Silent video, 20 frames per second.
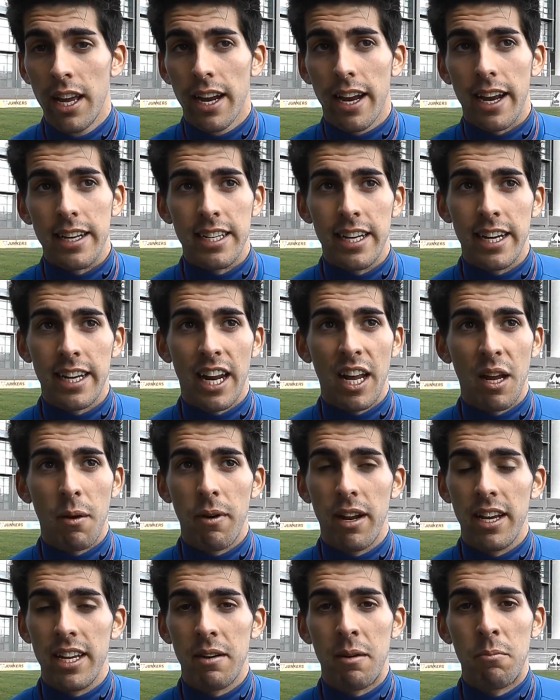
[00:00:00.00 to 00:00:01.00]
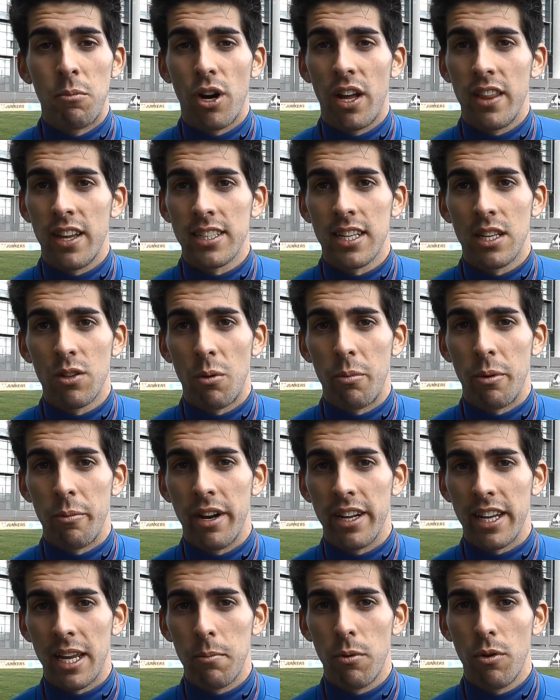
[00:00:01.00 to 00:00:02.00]
es increíble, llevan volando tanto el primer
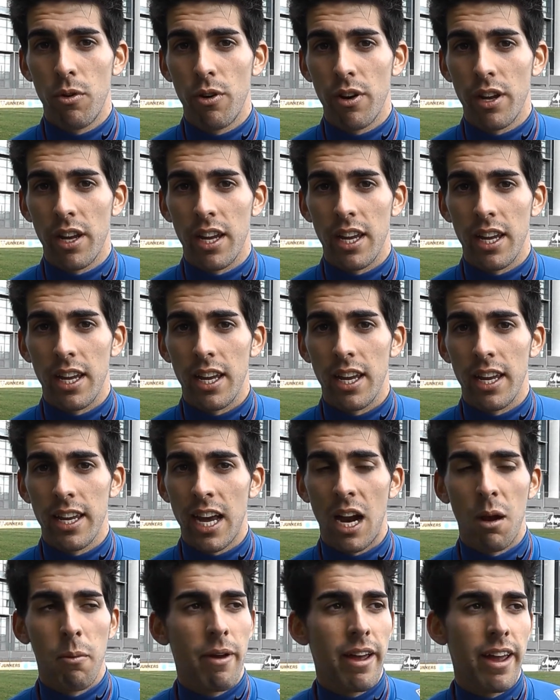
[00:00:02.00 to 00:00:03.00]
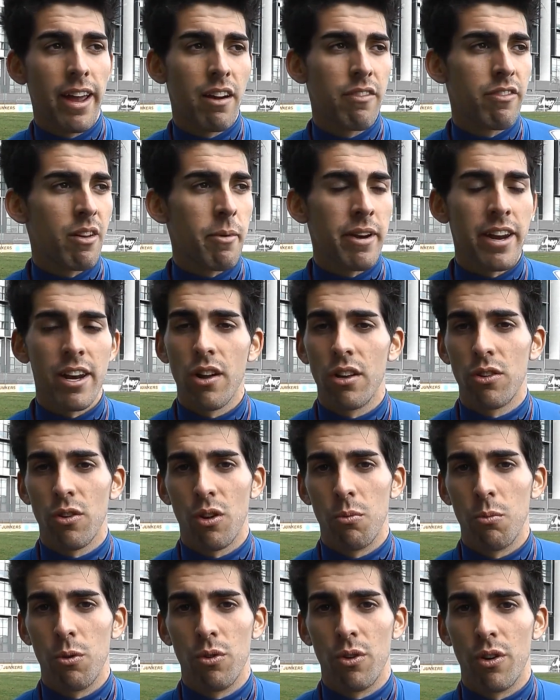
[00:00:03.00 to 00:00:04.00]
equipo y, al B, al femenino, a todo
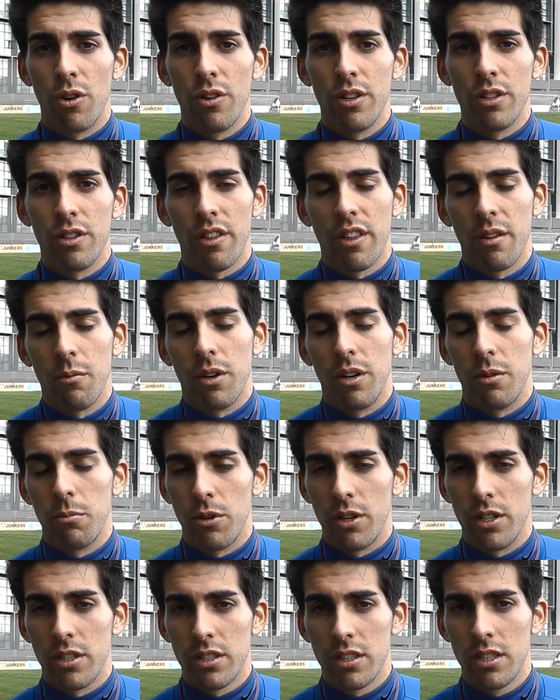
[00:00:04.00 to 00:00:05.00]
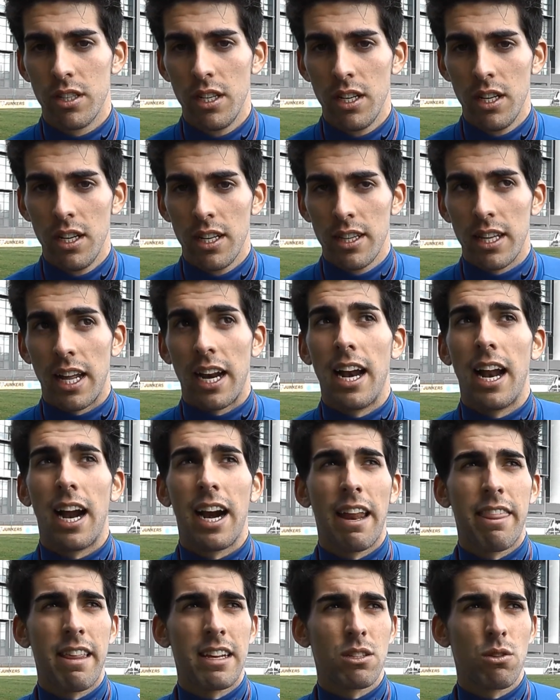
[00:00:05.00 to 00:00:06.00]
el mundo, Entonces, bueno, pues darle las
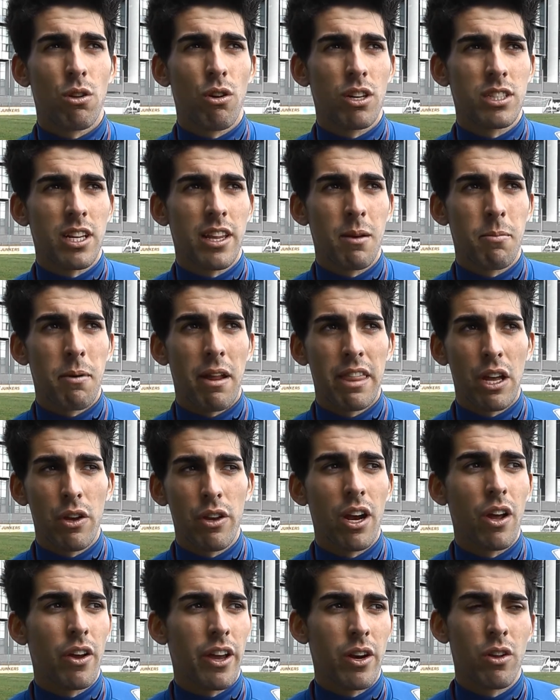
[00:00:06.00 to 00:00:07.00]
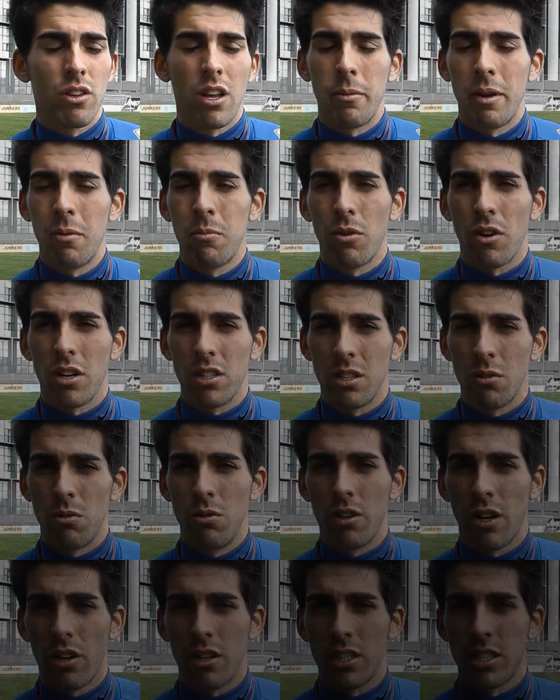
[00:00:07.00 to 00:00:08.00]
gracias a todos los que se han desplazado y a los que no también porque seguro
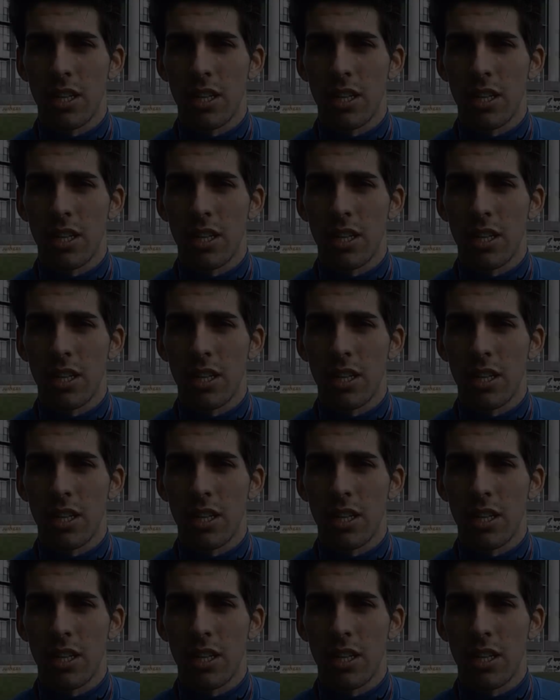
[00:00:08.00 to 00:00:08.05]
que los han